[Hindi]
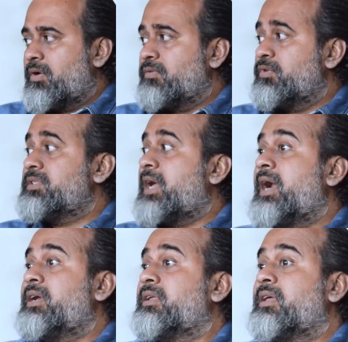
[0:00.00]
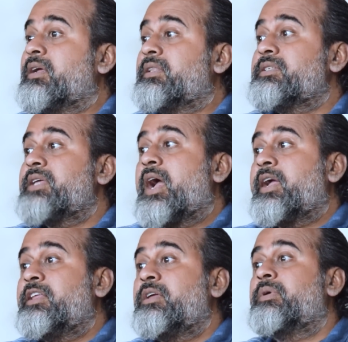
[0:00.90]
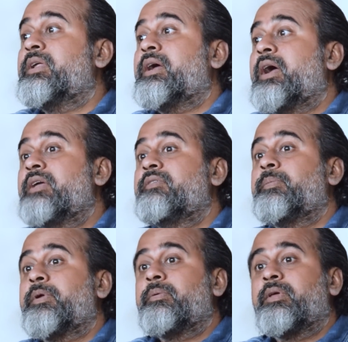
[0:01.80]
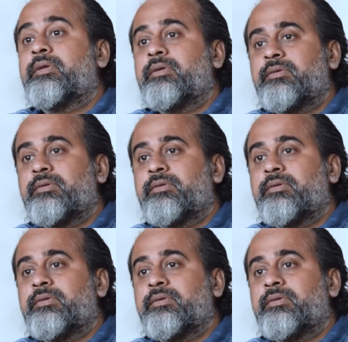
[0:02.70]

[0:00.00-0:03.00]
और वो साठ की गति से आगे ही नहीं बढ़ रहा हाईवे पर भी